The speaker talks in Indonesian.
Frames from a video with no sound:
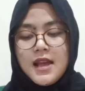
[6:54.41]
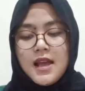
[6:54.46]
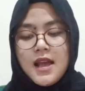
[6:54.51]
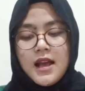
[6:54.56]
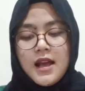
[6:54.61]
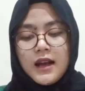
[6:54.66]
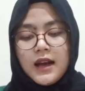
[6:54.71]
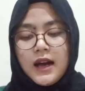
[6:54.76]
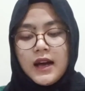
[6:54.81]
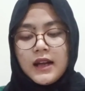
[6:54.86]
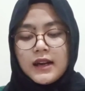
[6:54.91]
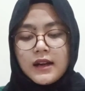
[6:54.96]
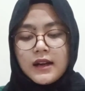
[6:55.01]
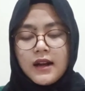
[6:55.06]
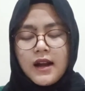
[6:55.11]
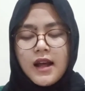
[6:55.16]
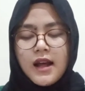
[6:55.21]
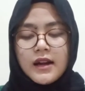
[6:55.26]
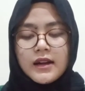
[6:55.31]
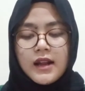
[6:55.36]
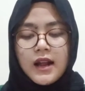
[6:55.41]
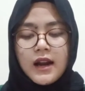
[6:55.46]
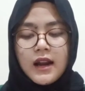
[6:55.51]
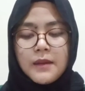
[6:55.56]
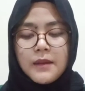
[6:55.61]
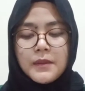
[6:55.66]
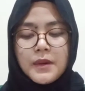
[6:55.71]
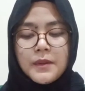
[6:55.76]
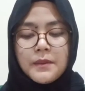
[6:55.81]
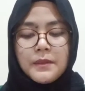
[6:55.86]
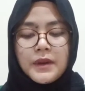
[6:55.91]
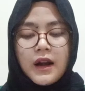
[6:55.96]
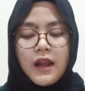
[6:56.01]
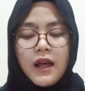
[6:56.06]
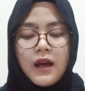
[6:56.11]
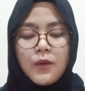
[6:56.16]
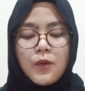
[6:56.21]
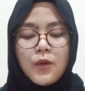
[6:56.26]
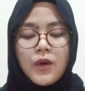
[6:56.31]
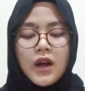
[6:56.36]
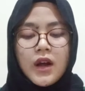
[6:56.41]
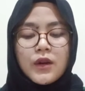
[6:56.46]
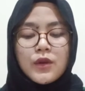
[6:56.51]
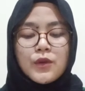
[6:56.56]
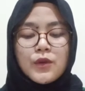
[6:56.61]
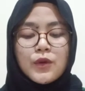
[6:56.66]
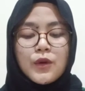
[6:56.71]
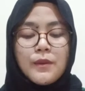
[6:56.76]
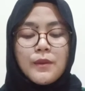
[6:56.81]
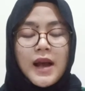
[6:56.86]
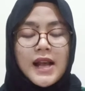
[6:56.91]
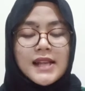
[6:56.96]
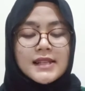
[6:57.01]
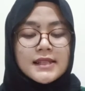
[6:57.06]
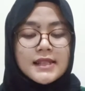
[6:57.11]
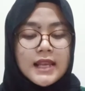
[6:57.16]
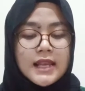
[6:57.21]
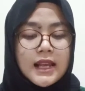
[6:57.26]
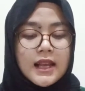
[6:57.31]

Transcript: karena dalam memperlakukan hukum asing,